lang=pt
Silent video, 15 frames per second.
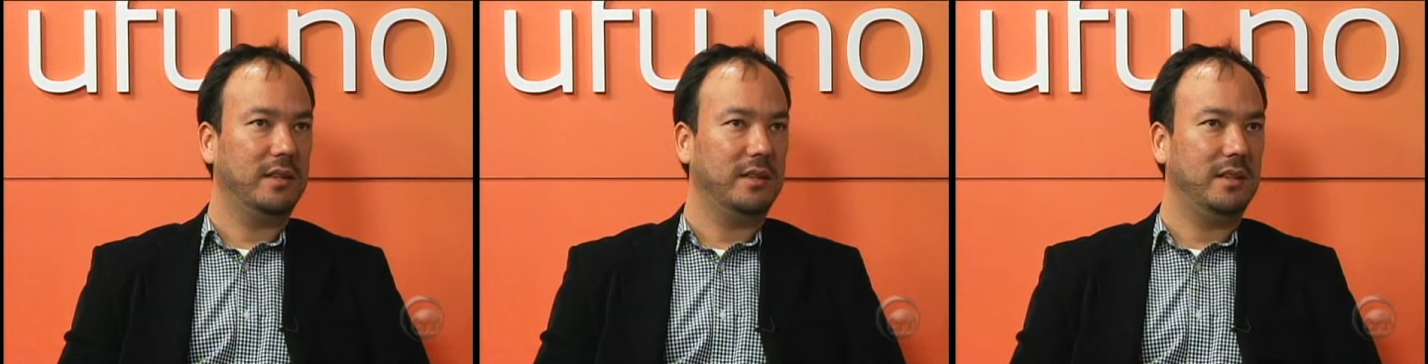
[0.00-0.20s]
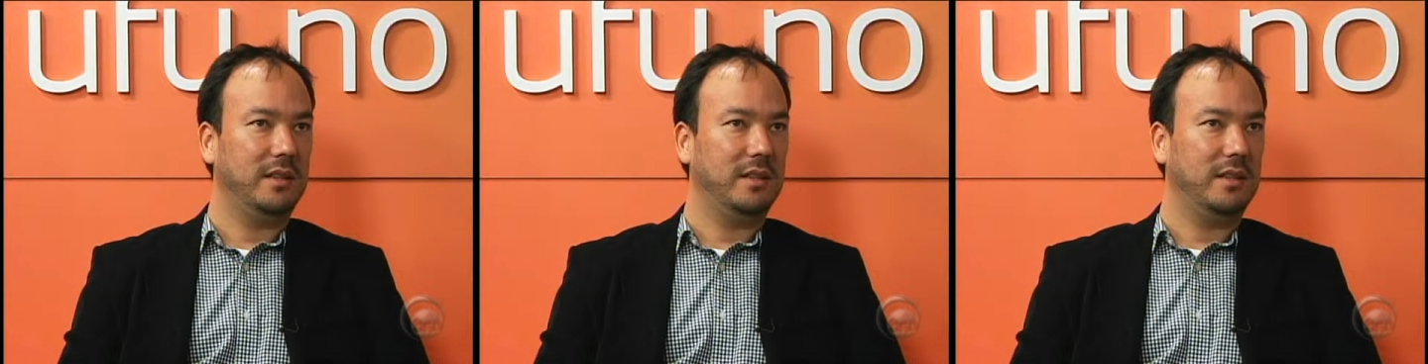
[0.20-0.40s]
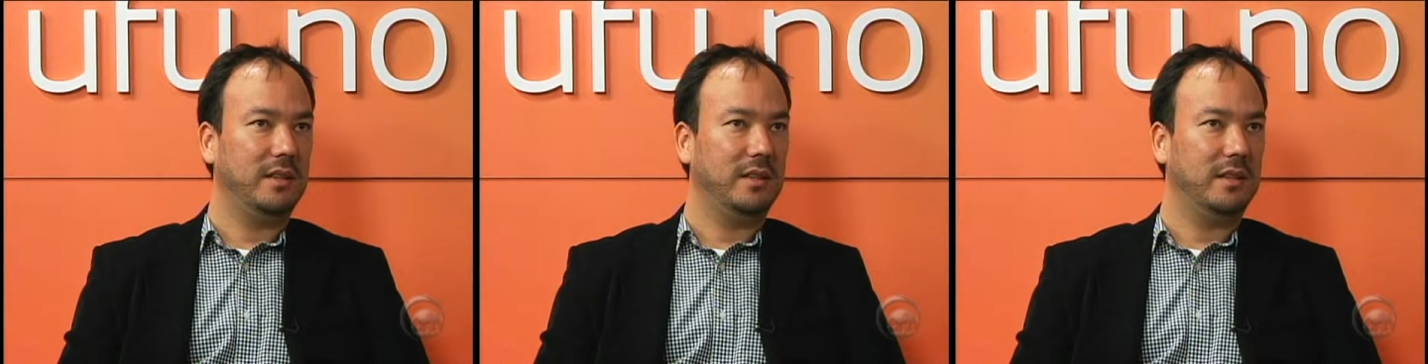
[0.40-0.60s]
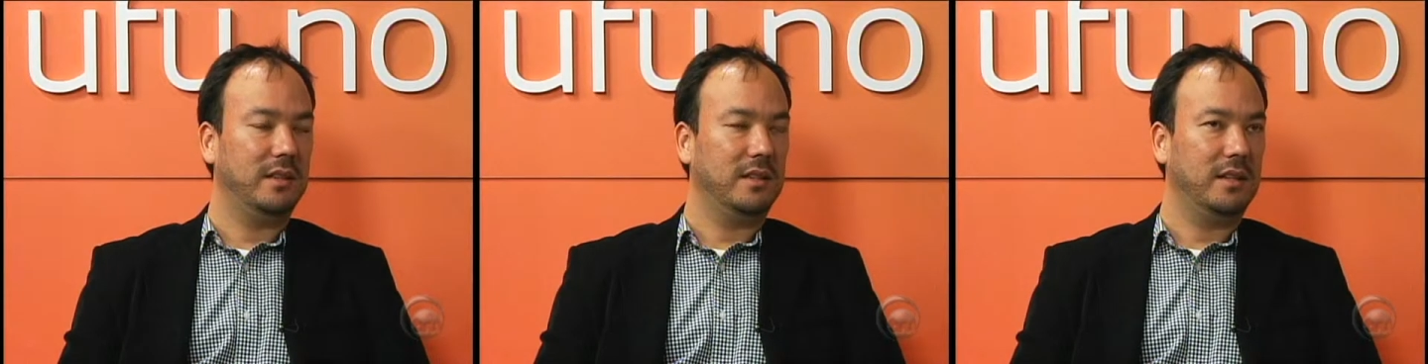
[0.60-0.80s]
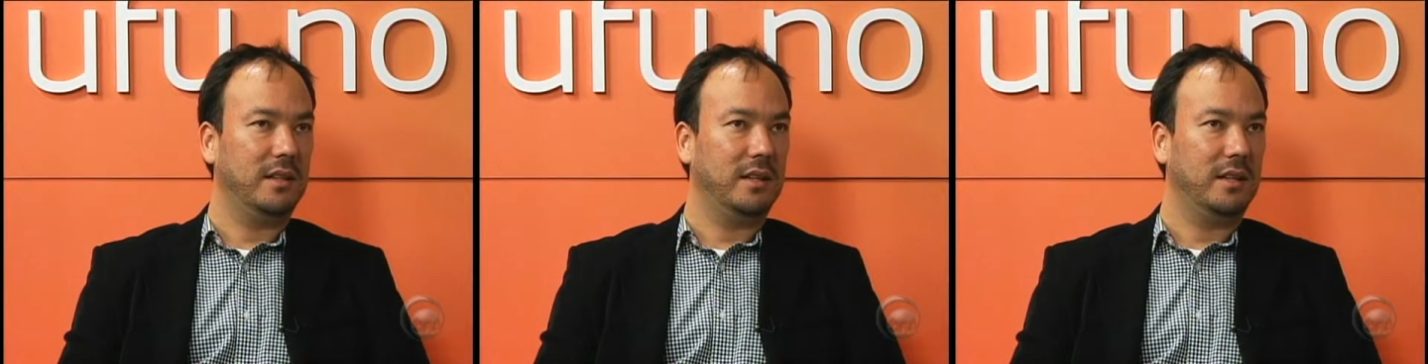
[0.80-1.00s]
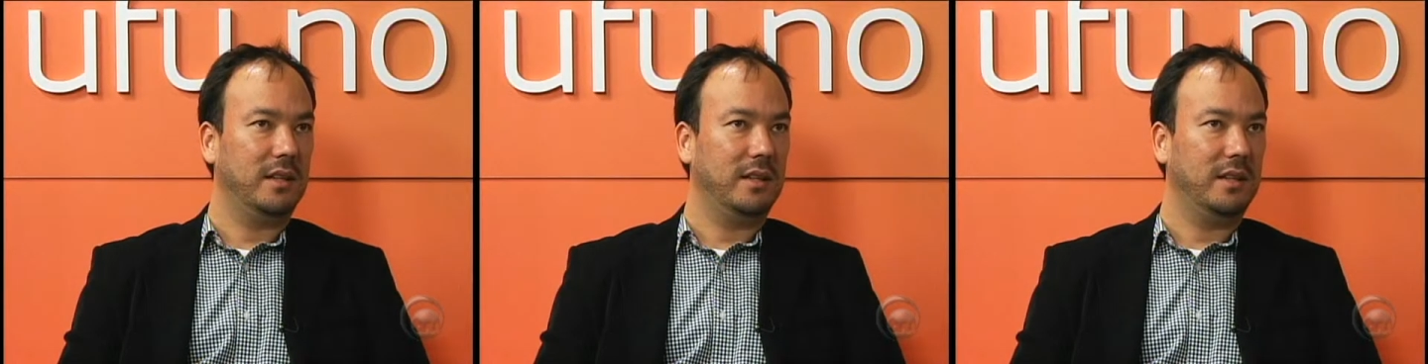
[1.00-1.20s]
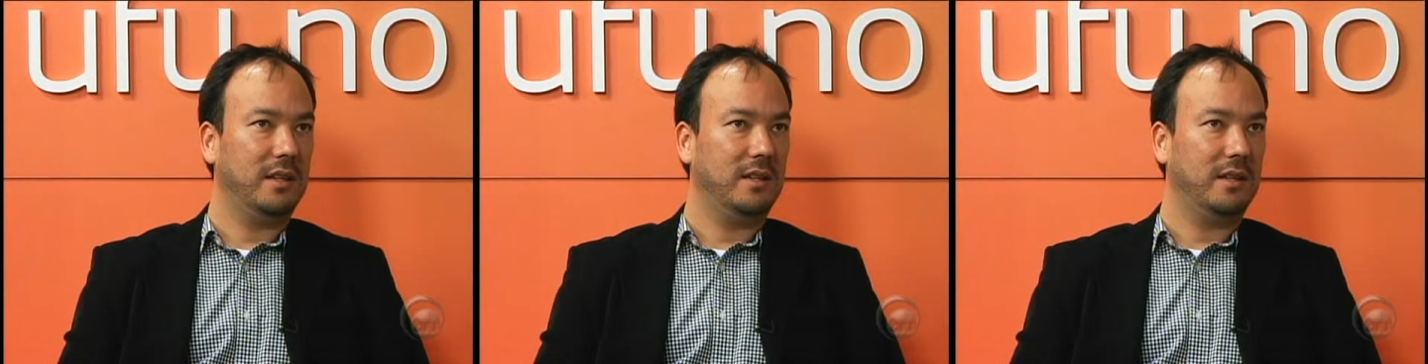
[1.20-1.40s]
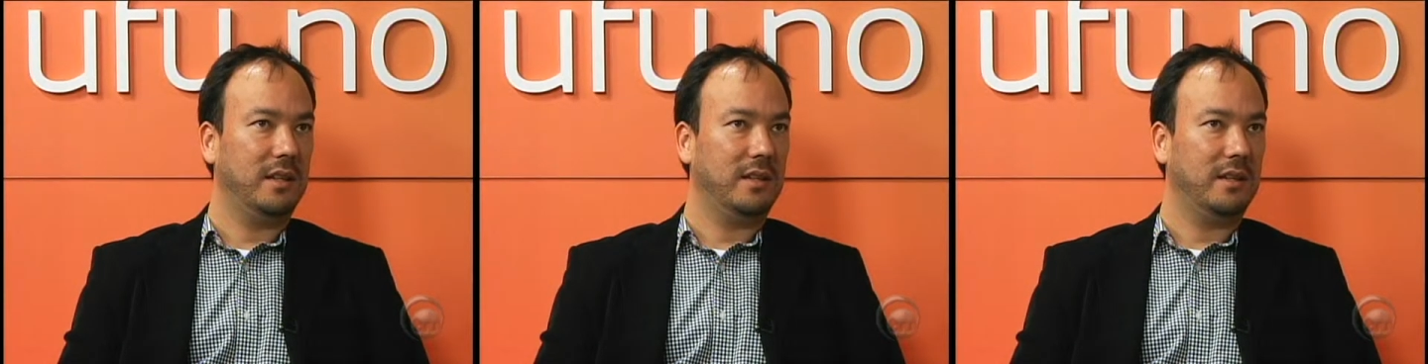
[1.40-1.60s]
e, e,
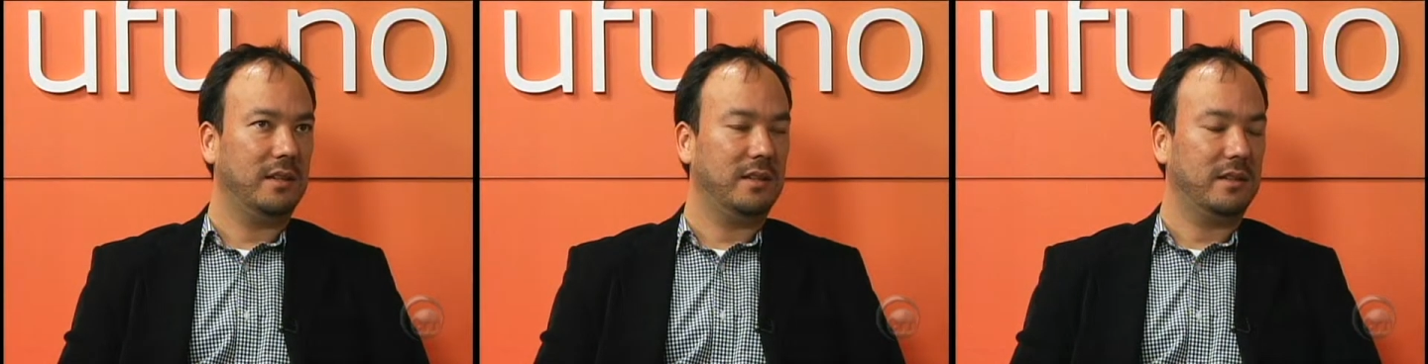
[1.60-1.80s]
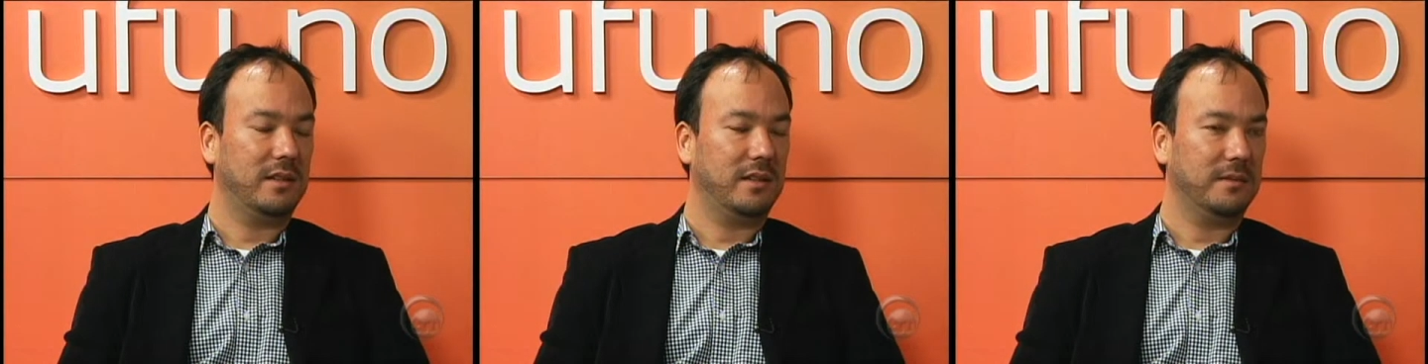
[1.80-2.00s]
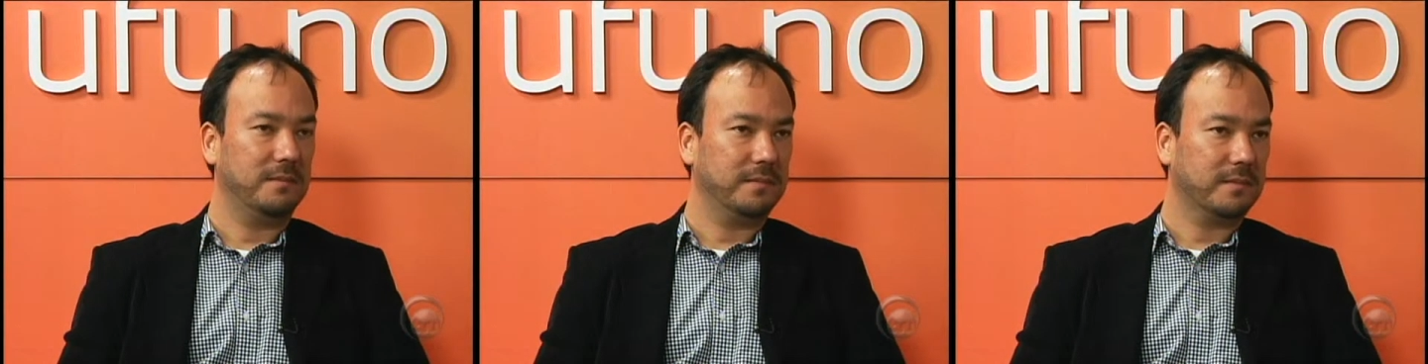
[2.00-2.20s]
que é,